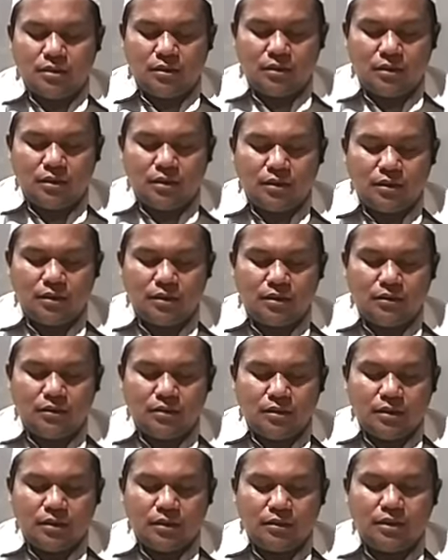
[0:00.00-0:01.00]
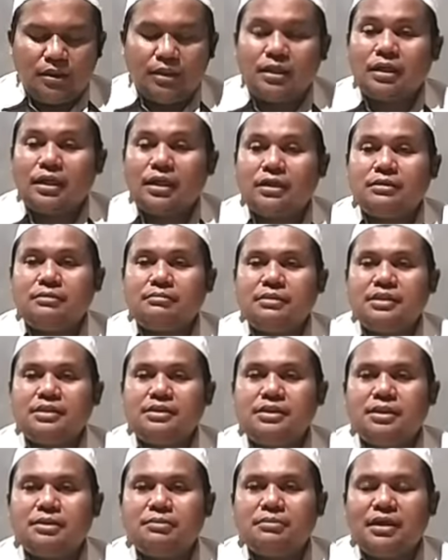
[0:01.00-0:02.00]
uh, dengan
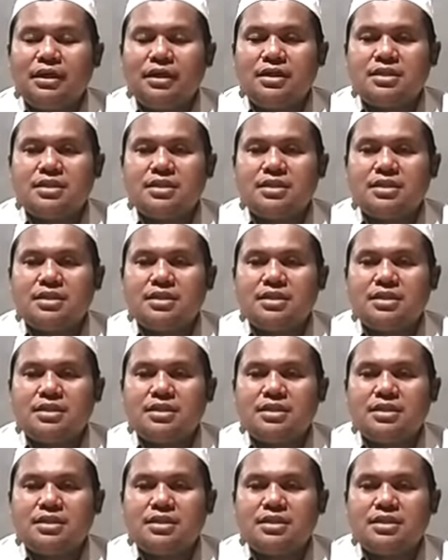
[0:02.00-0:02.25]
menjima